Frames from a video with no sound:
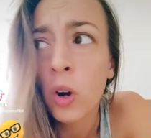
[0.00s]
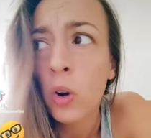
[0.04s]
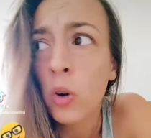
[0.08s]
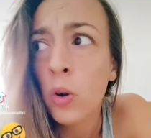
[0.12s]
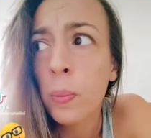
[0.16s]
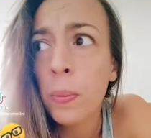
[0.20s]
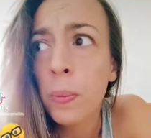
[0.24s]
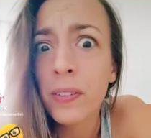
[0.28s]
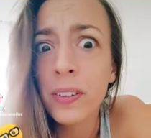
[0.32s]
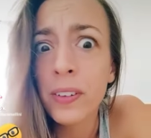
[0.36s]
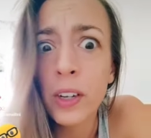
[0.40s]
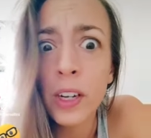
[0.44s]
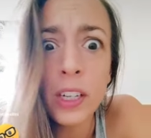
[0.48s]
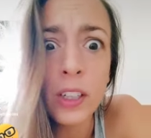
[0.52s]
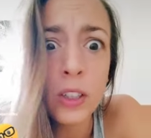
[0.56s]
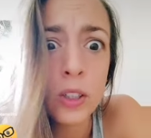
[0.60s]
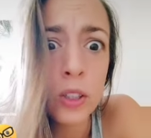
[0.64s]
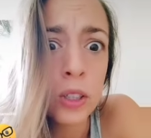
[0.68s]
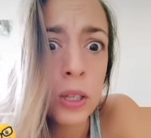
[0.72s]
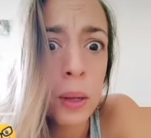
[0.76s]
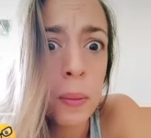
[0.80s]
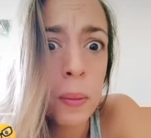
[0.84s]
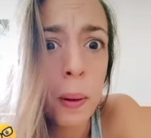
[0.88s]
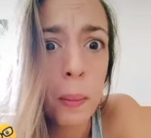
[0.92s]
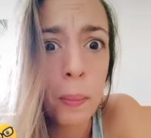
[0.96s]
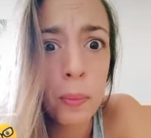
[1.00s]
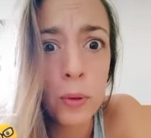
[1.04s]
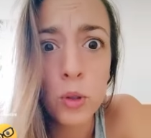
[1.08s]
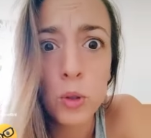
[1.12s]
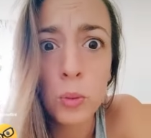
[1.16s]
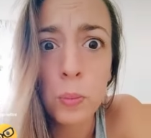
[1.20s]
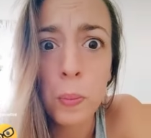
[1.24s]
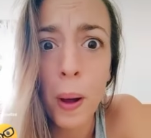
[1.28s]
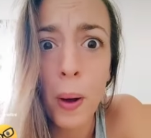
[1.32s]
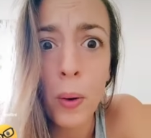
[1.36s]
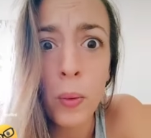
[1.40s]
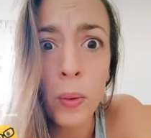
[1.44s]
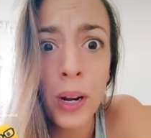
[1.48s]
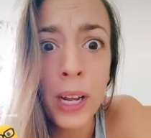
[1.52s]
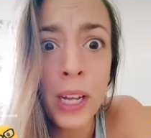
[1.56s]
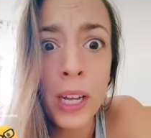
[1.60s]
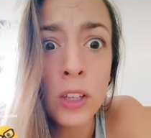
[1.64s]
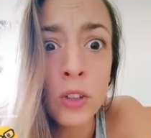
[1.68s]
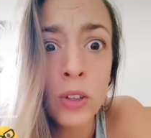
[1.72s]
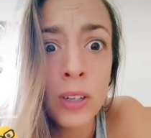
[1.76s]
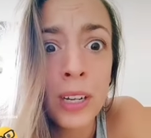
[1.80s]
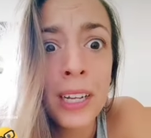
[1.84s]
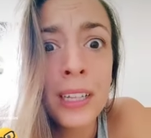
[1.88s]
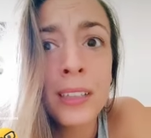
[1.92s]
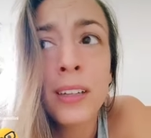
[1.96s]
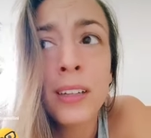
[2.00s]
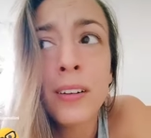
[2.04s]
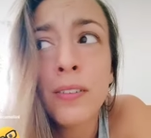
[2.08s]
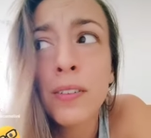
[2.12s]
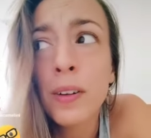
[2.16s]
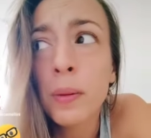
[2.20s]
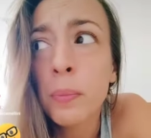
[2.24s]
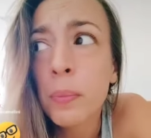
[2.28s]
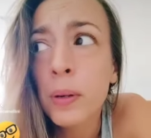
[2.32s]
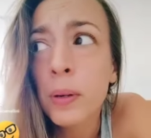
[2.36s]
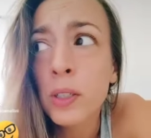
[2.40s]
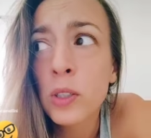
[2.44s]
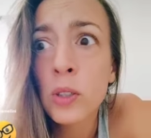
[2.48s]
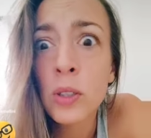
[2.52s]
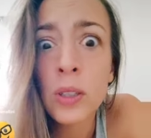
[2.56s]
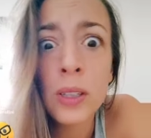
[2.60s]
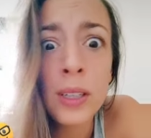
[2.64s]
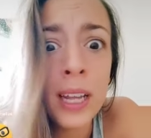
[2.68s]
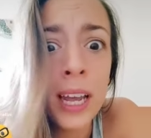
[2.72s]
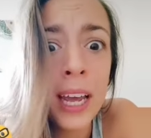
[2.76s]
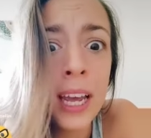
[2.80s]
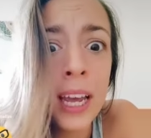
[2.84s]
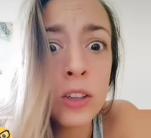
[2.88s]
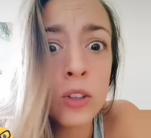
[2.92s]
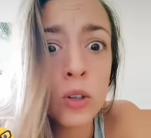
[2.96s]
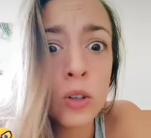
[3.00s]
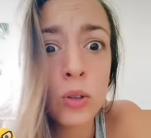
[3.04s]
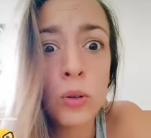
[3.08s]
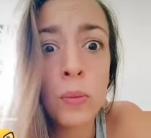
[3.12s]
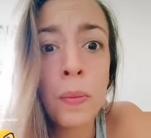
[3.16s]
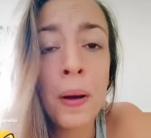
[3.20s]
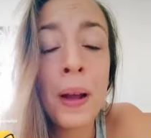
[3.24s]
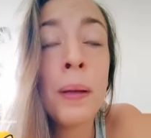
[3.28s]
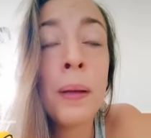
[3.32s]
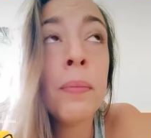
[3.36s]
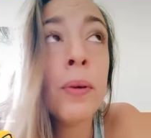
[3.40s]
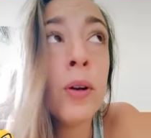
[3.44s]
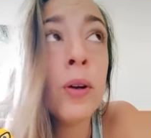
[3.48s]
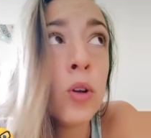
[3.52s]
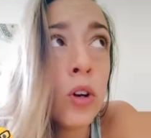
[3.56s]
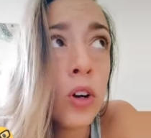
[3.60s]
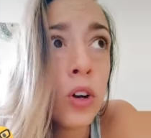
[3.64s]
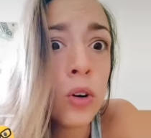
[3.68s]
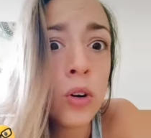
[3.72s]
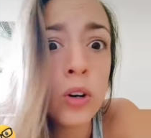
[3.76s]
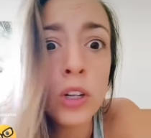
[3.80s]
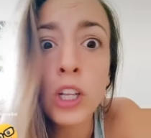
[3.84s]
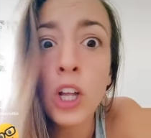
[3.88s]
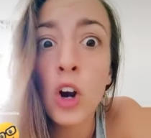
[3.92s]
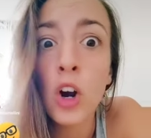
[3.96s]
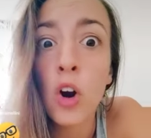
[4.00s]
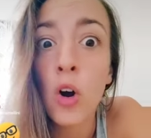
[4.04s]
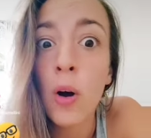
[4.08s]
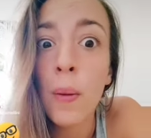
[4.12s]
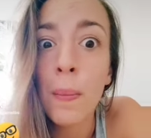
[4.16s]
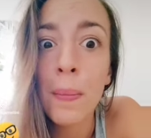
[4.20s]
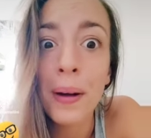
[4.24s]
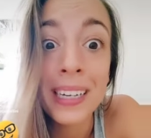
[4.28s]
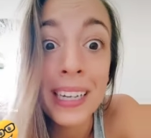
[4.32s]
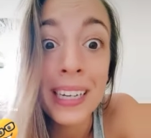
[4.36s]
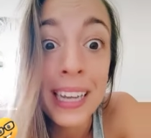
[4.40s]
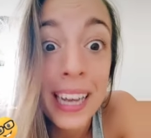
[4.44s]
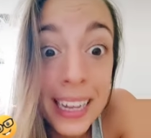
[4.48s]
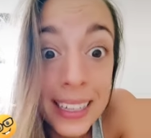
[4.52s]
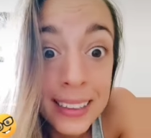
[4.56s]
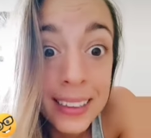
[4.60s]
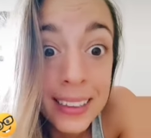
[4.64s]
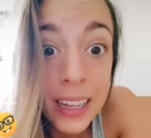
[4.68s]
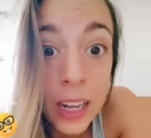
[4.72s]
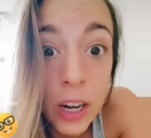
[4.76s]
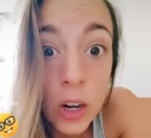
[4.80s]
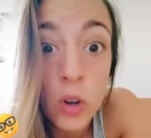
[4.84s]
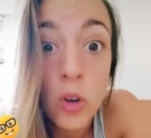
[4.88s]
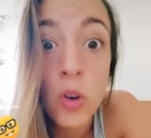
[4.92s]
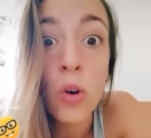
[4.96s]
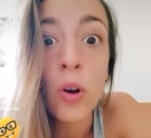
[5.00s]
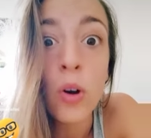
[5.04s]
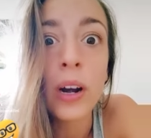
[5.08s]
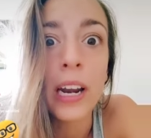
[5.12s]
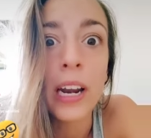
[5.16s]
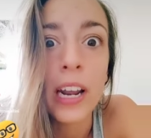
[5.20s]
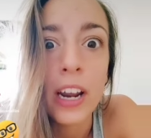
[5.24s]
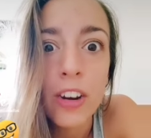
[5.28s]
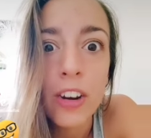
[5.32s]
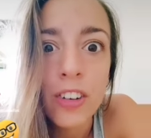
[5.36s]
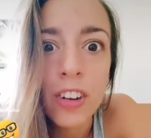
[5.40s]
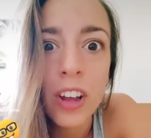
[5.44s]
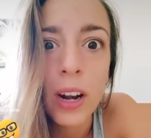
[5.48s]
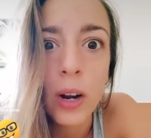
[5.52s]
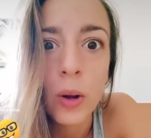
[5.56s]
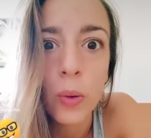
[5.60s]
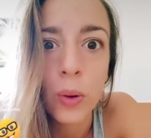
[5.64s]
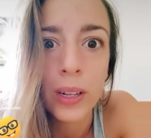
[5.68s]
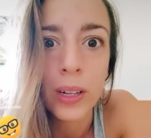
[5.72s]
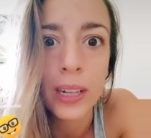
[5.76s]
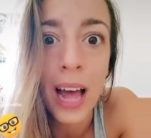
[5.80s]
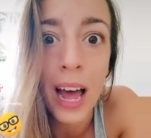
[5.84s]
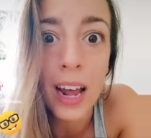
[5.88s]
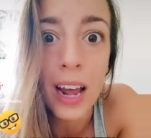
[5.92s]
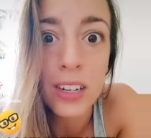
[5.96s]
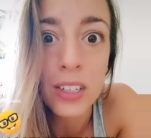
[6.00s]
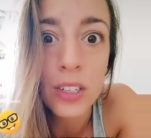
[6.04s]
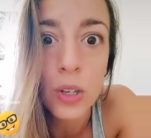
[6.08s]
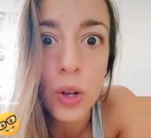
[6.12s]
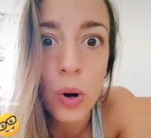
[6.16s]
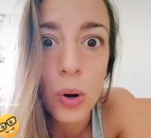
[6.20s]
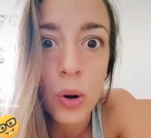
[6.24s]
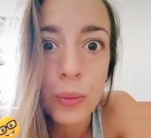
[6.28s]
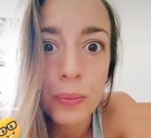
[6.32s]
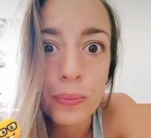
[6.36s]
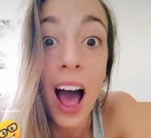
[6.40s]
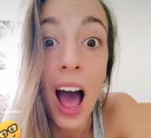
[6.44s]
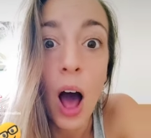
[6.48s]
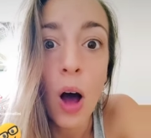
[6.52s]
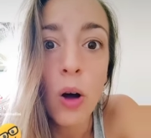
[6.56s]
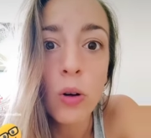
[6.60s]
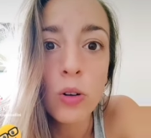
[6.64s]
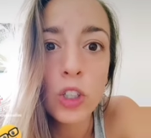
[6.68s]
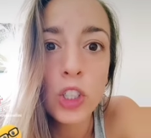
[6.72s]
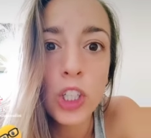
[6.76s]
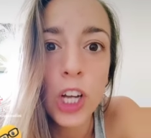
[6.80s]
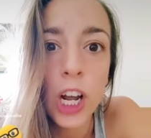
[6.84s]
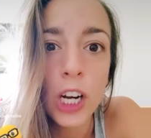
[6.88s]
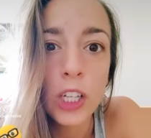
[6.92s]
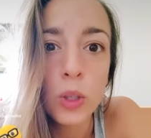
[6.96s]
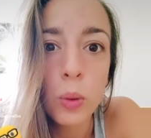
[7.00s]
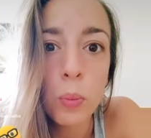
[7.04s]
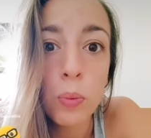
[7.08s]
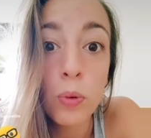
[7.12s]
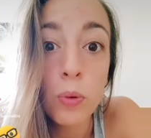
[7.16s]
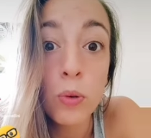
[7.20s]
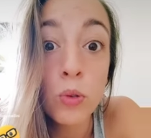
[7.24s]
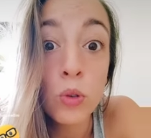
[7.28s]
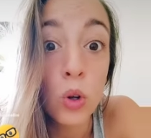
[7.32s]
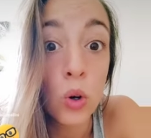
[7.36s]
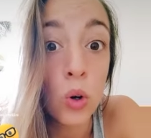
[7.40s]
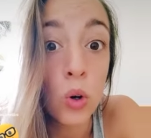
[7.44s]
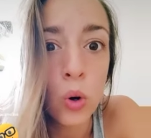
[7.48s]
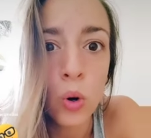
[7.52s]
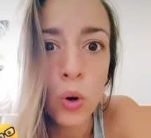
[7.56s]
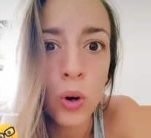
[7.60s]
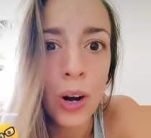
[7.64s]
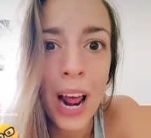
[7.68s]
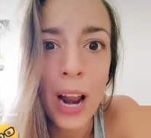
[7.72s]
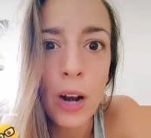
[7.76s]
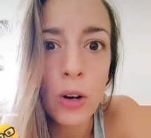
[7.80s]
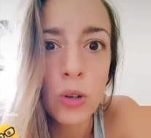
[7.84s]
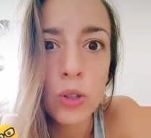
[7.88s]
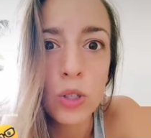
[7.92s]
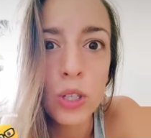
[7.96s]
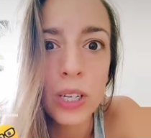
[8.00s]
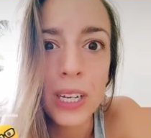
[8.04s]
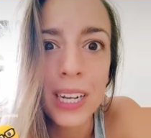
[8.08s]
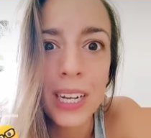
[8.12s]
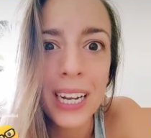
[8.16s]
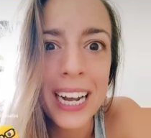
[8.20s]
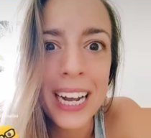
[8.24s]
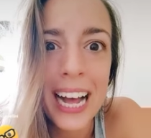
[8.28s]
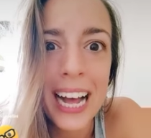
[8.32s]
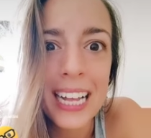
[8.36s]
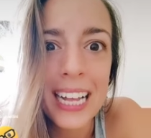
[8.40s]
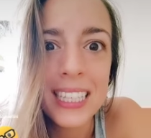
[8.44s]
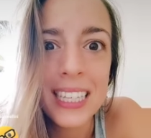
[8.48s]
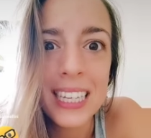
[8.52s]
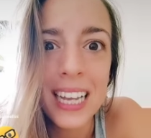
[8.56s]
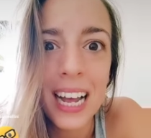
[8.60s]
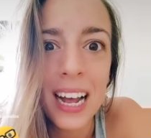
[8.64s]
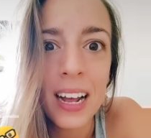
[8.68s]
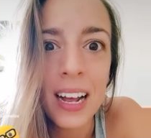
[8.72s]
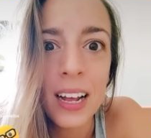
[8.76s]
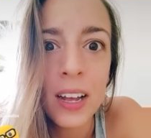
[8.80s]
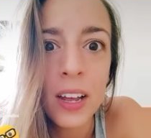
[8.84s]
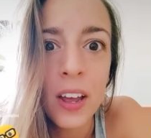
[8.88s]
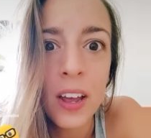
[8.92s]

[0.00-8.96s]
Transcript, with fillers: Lui poveretto, sempre più spaurito, niente, fa passo indietro, domani me lo ricorderò, ma niente, non riesce a ricordarselo. A un certo punto il colonnello si incazza,